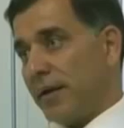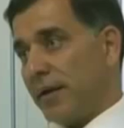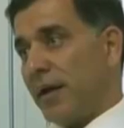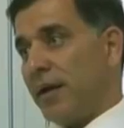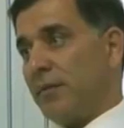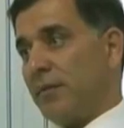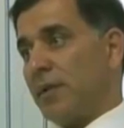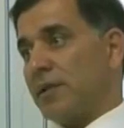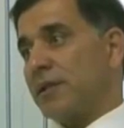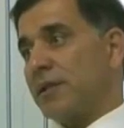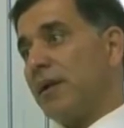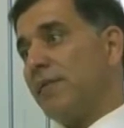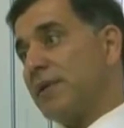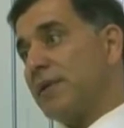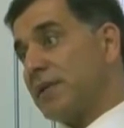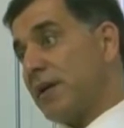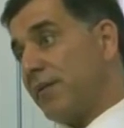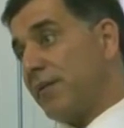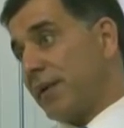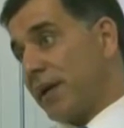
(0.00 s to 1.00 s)
yayılmasına ve
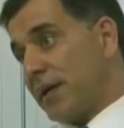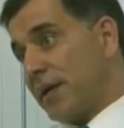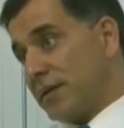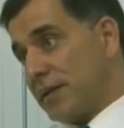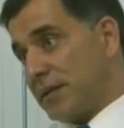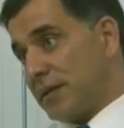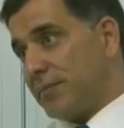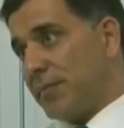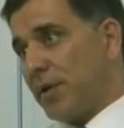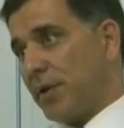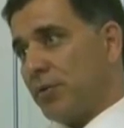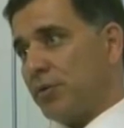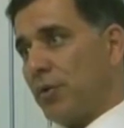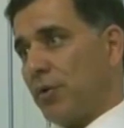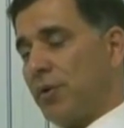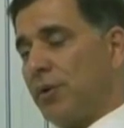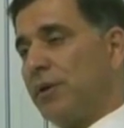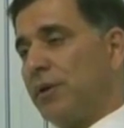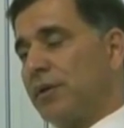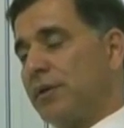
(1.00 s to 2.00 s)
safra kesesi
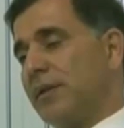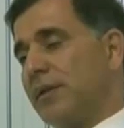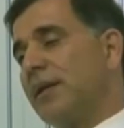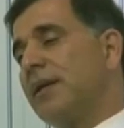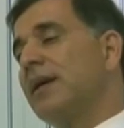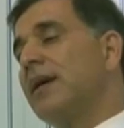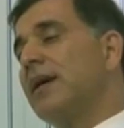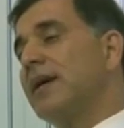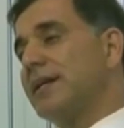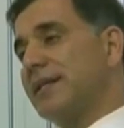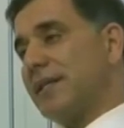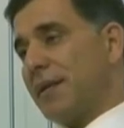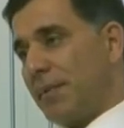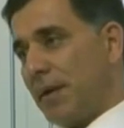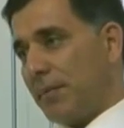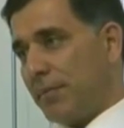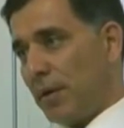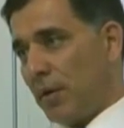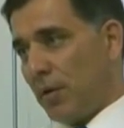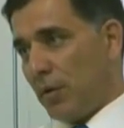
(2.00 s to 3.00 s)
peritonine
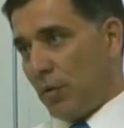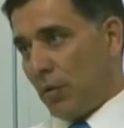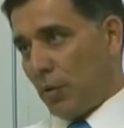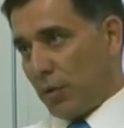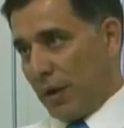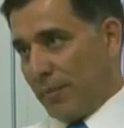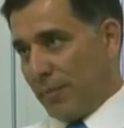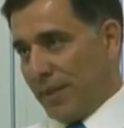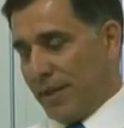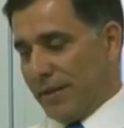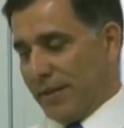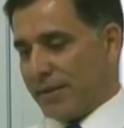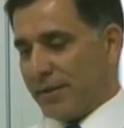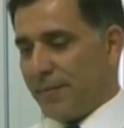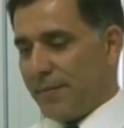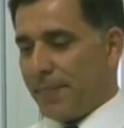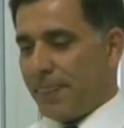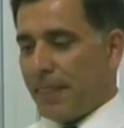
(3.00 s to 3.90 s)
sebep olabilir.